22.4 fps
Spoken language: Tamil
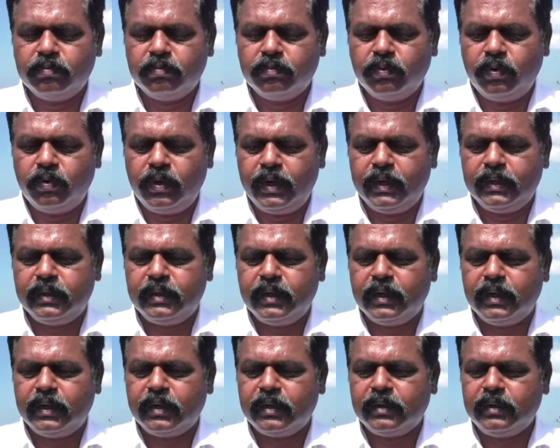
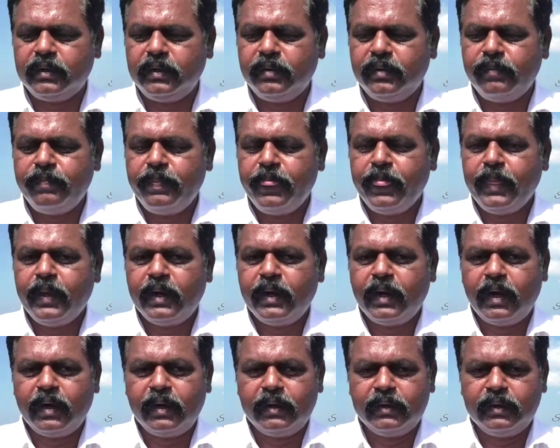முன்னெடுத்திருக்கிறது
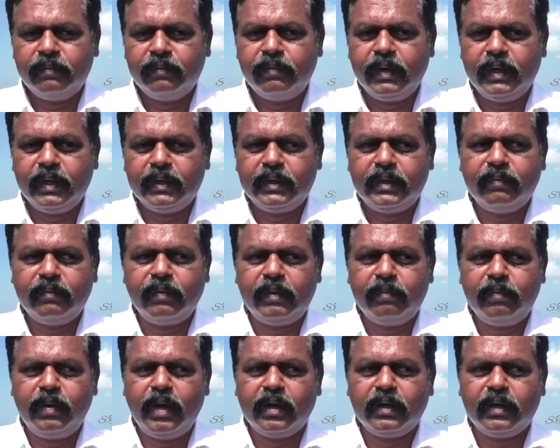நாங்கள் இந்த விடயத்தை
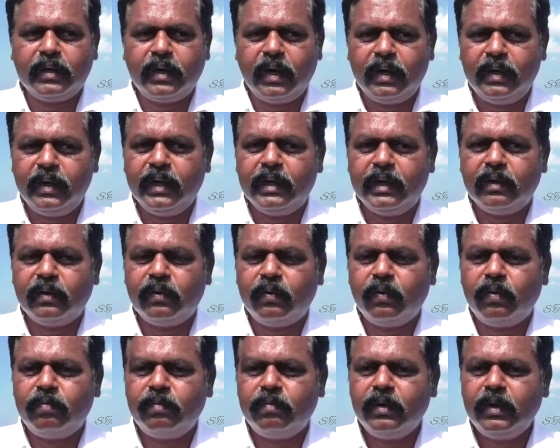வன்மையாக
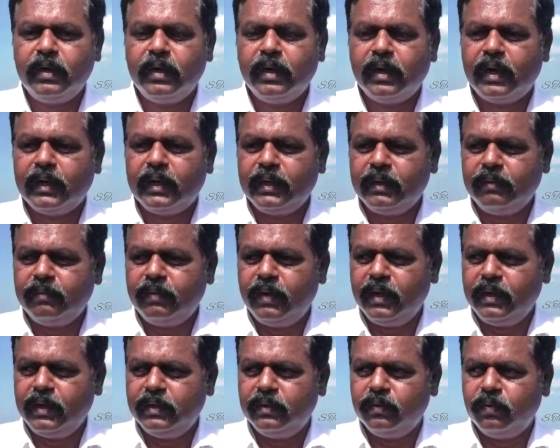கண்டிக்கின்றோம் அதைவிட
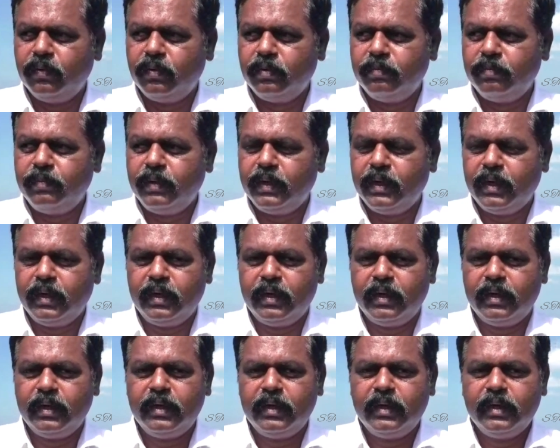இது ஒரு மிக
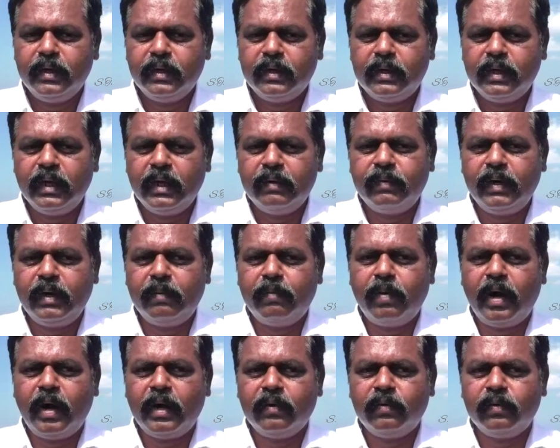
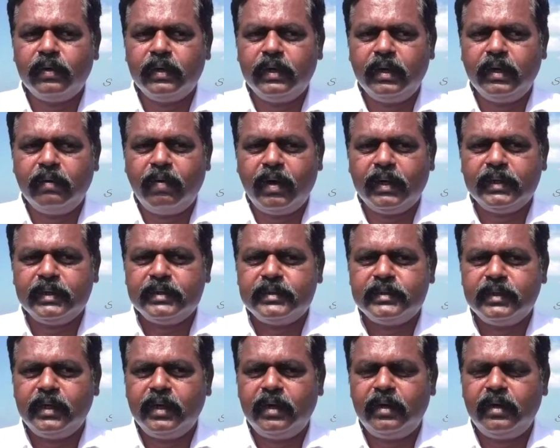கேவலமான ஒரு இனவாத
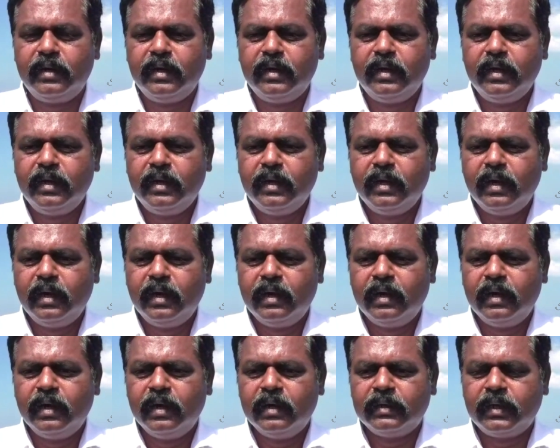செயல்
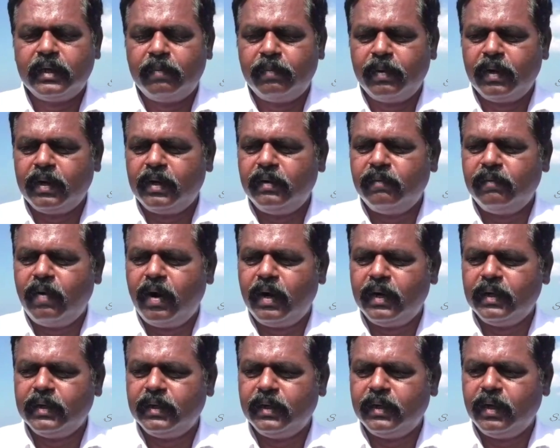தமிழர்கள்
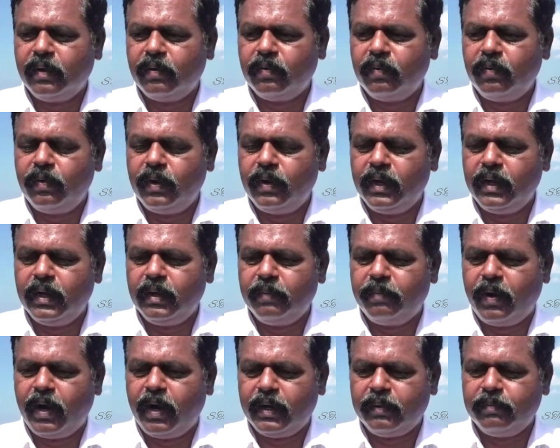வாழுகின்ற அவருடைய
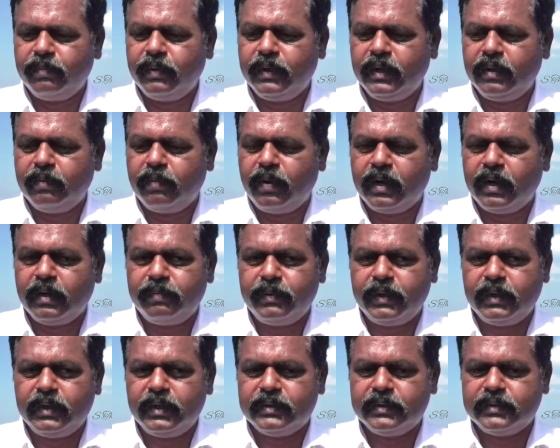பாரம்பரியமான
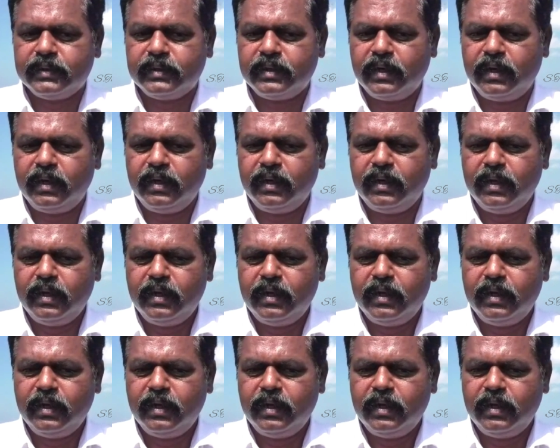பிரதேசத்திலே